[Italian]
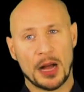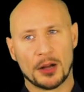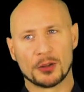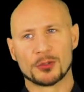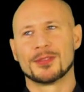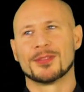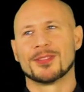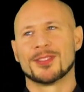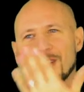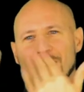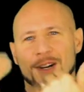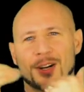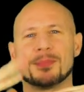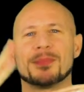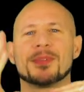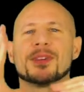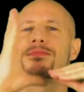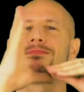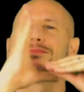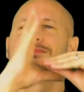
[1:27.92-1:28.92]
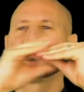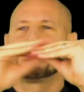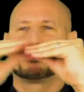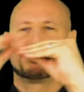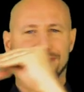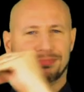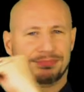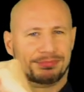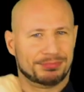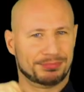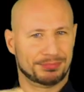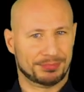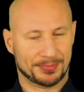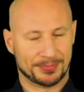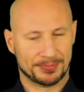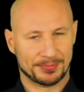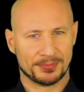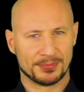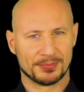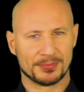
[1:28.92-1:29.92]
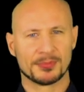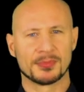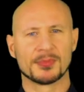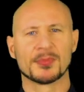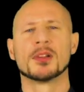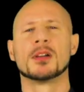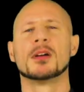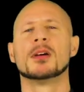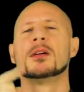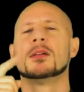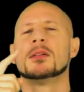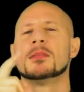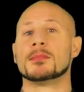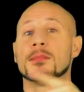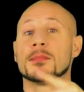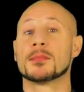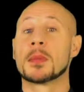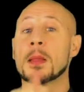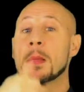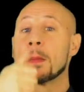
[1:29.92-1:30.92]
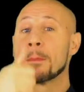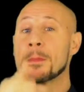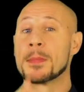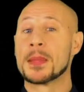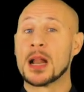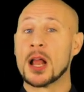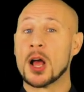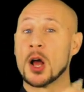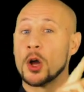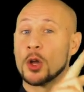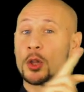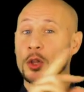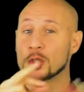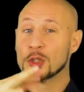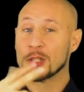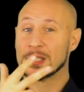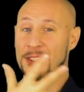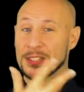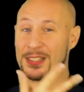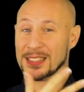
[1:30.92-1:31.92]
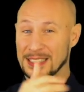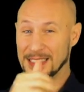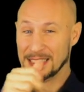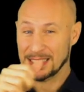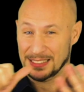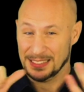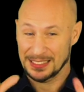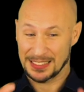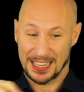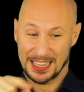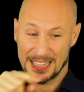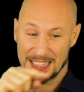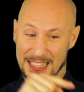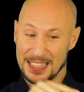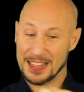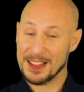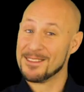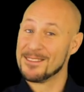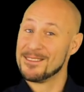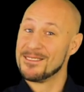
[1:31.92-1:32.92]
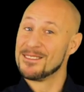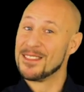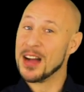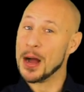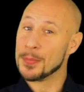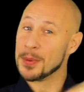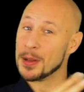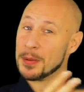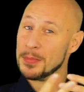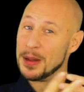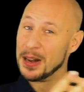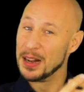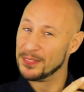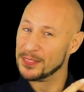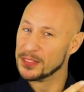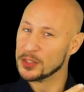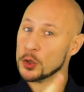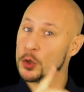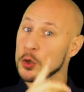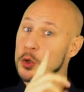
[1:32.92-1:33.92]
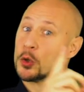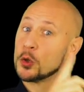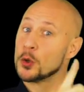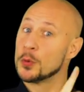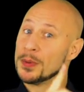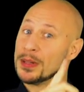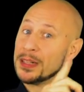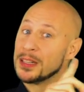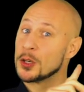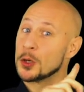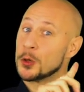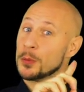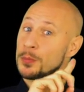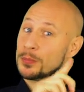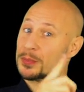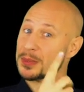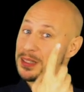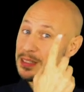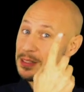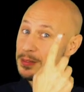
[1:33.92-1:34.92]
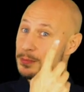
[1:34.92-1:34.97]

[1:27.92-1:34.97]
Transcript: Nel 1836, tuttavia, il palazzo fu nuovamente acquistato dalla famiglia di Domenico I Pallavicino.